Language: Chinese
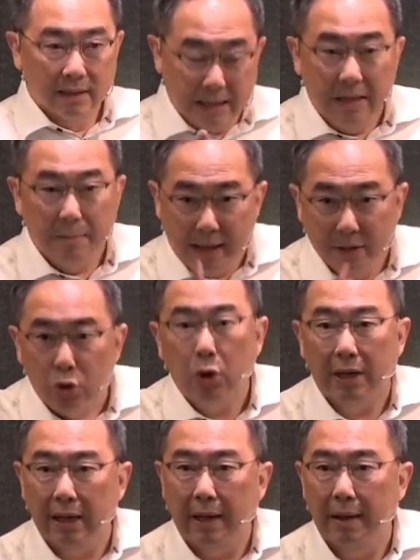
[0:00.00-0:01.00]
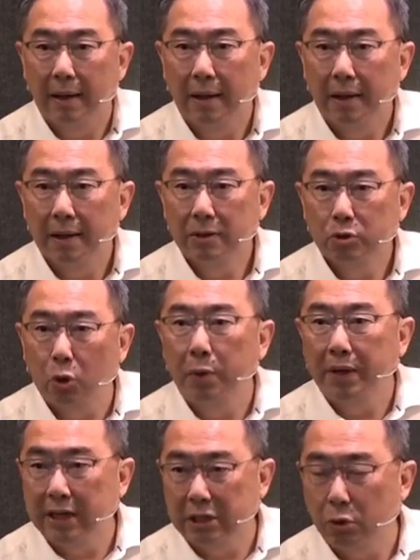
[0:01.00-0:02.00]
你们觉得，作
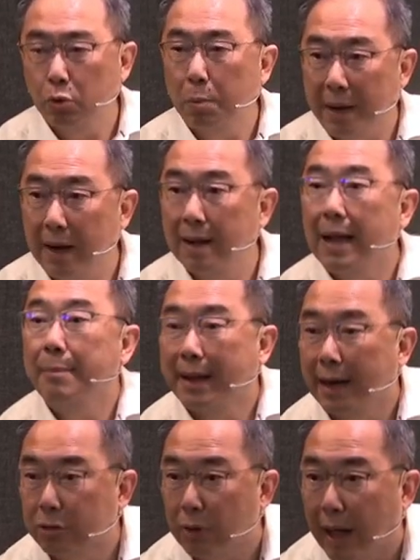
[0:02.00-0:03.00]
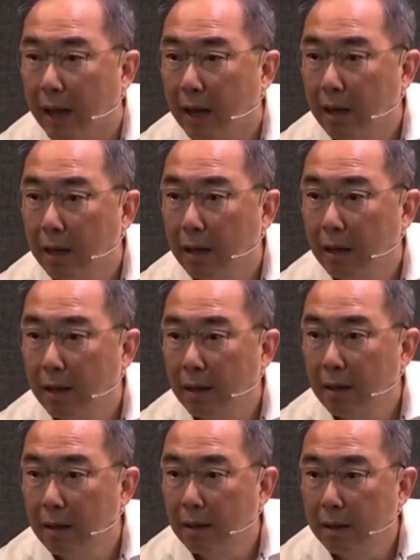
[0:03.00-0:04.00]
为一个基督徒，别人看不看得出来？
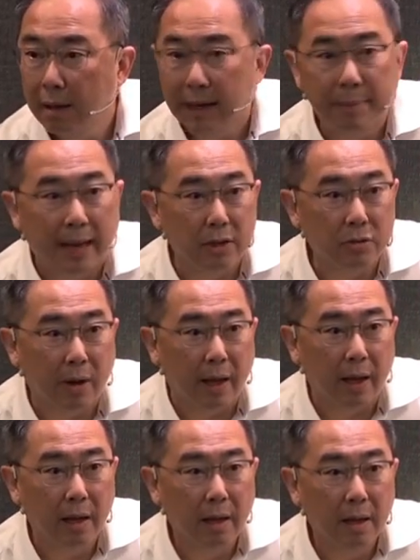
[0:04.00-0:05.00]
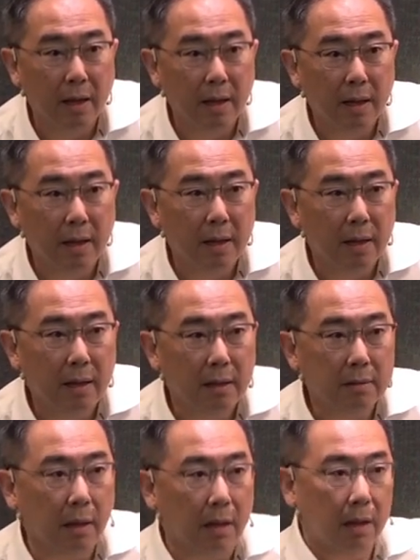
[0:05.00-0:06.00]
看不看得出来？
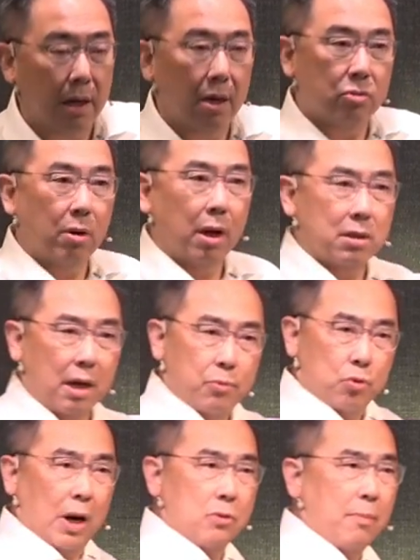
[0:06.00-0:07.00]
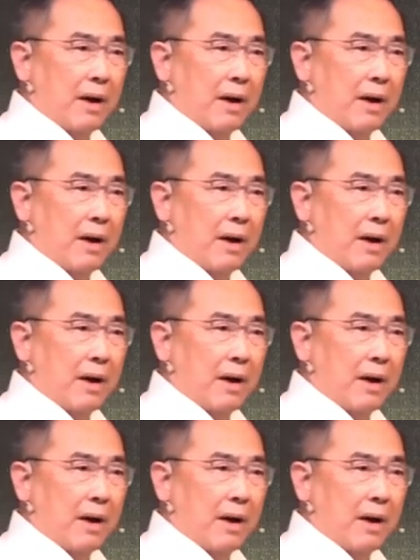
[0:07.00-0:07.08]
当然看得出来看不出来就